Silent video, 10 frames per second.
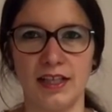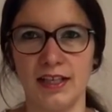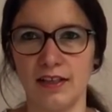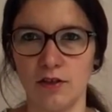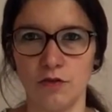
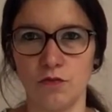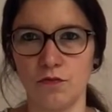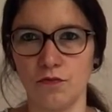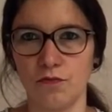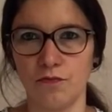Et quand
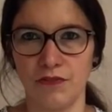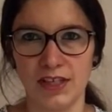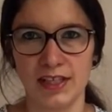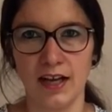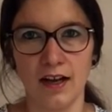on fait
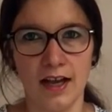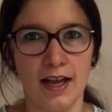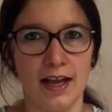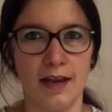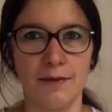ça,
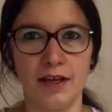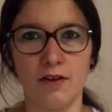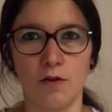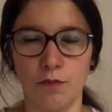eh bien,